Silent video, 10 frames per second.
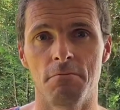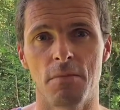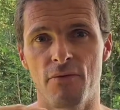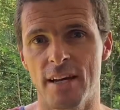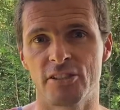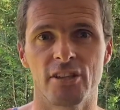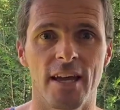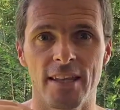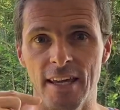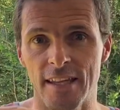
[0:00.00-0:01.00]
me vais
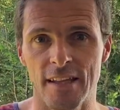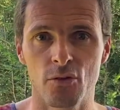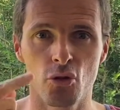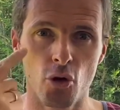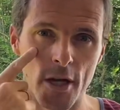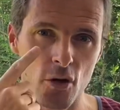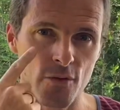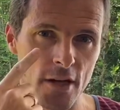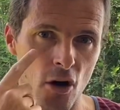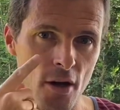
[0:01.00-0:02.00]
etiquetando y yo quiero
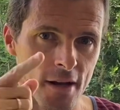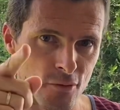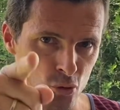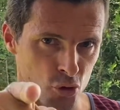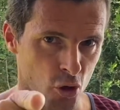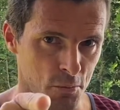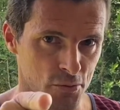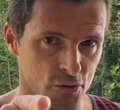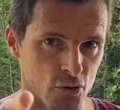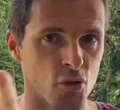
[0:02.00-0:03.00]
ver ahora tus
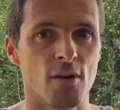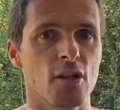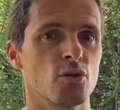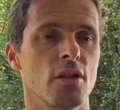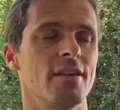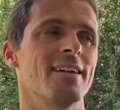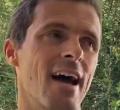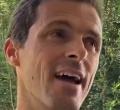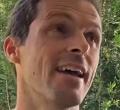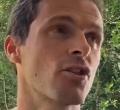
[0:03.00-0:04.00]
drops. No vale con decir,
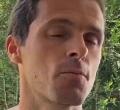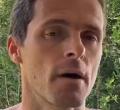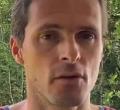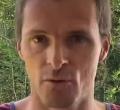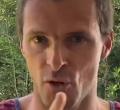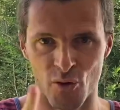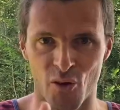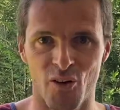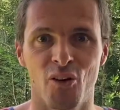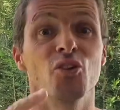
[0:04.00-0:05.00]
ah, he atrapado. No, no,
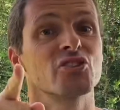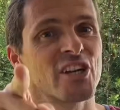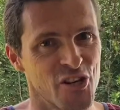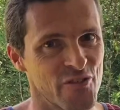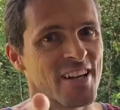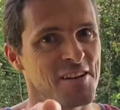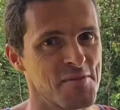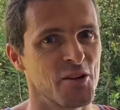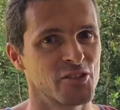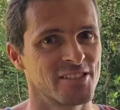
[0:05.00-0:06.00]
los quiero ver,
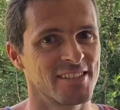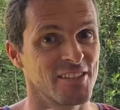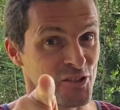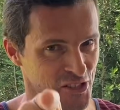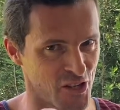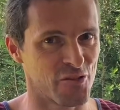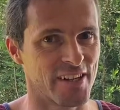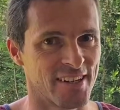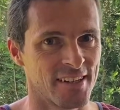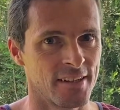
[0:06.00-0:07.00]
amigos. Los quiero
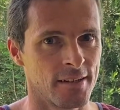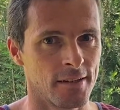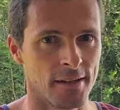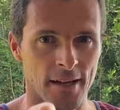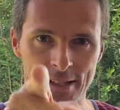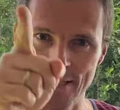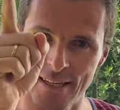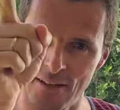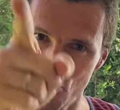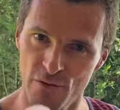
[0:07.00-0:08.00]
ver. Así
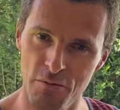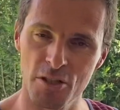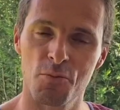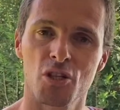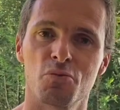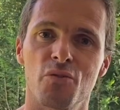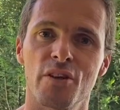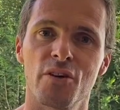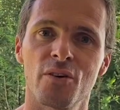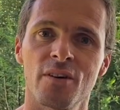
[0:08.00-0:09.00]
que nos vemos en el próximo
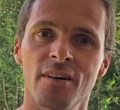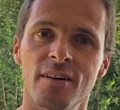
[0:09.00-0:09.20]
vídeo.